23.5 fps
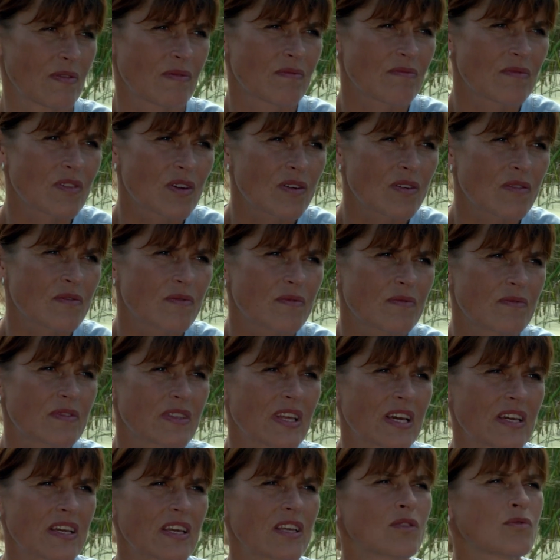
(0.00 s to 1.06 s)
no
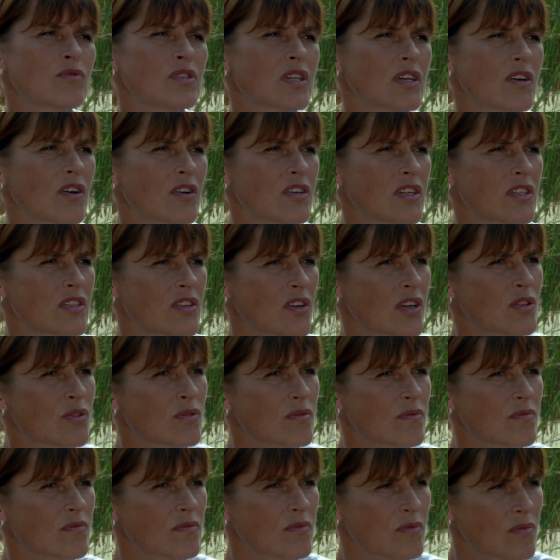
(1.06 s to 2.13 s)
takie duże konie trochę
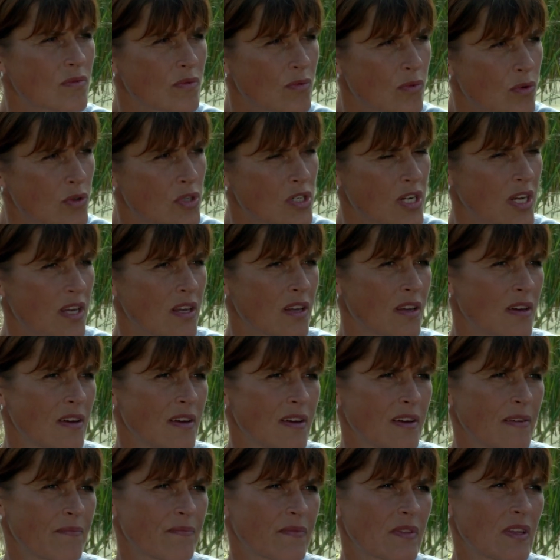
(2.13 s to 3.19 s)
dłużej
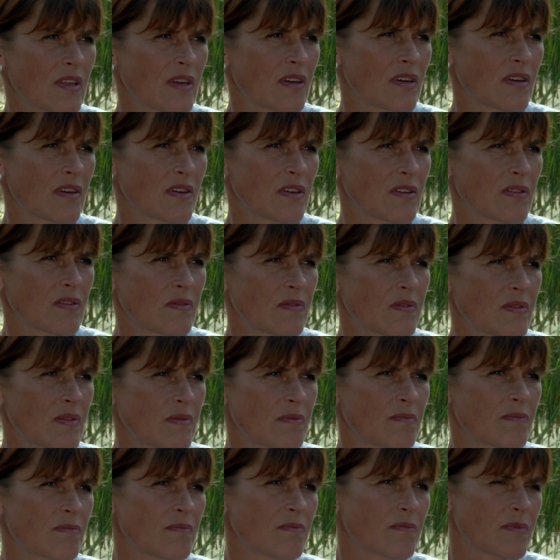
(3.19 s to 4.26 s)

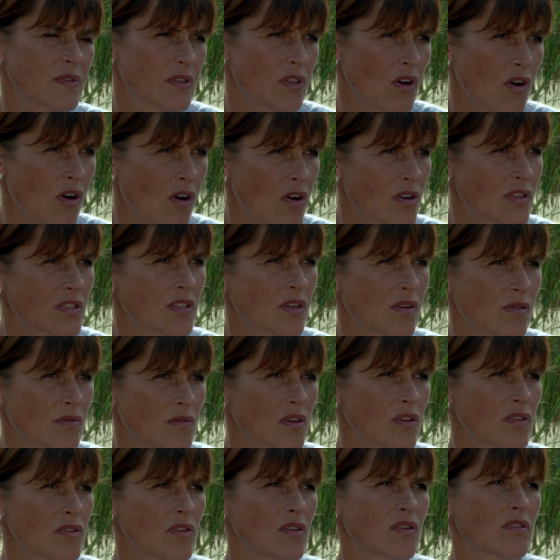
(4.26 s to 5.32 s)
dochodzą
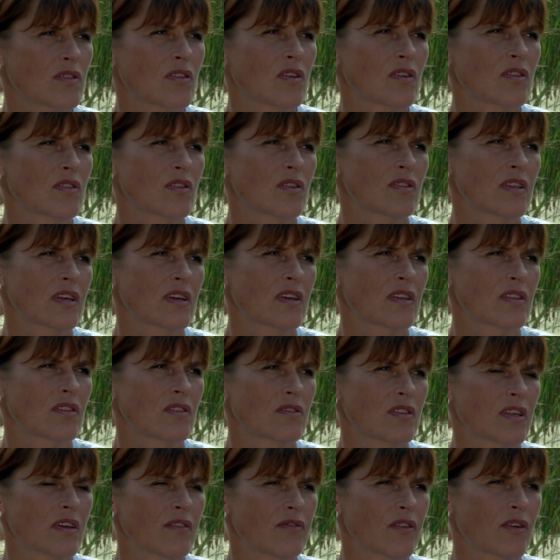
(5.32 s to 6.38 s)
do, do, do, do, tej, do
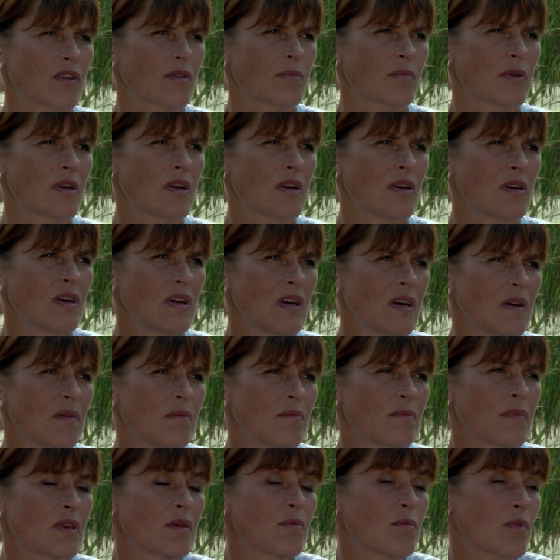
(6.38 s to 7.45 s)
tej formy,
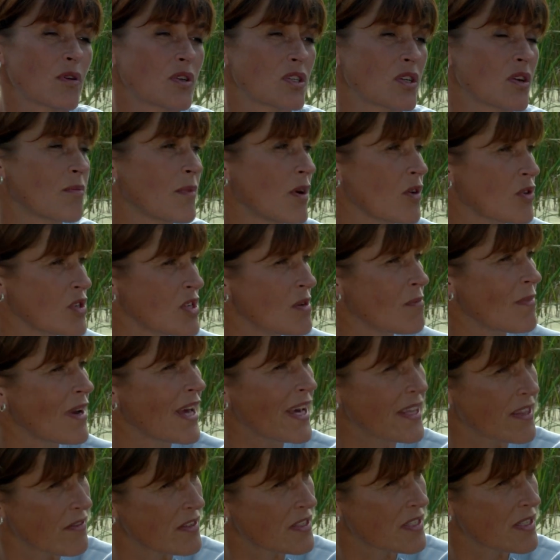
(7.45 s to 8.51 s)
mimo że on ma 8
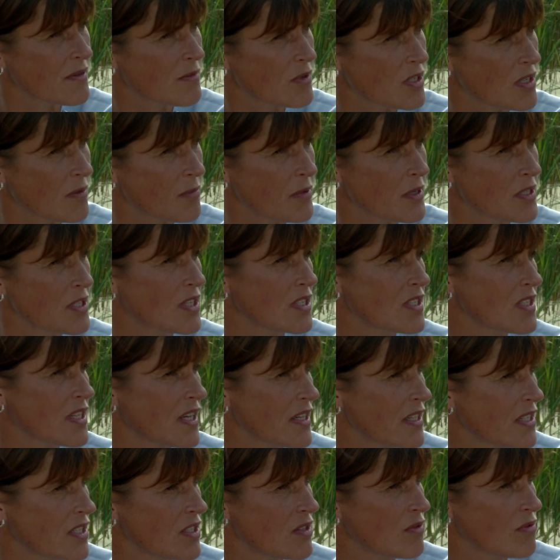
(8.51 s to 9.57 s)
lat, więc nie można powiedzieć, że jest
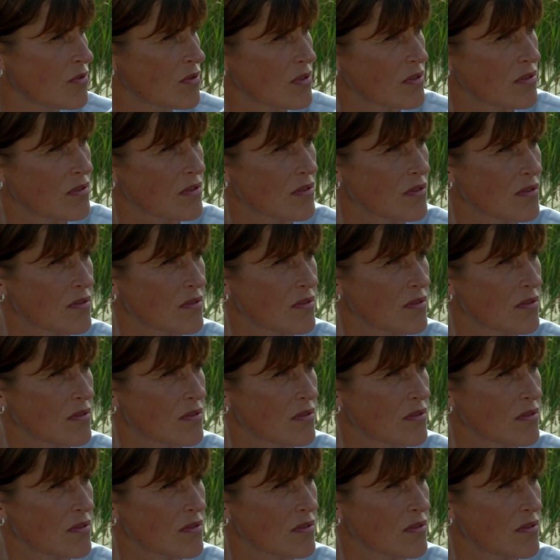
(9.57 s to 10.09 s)
jakiś już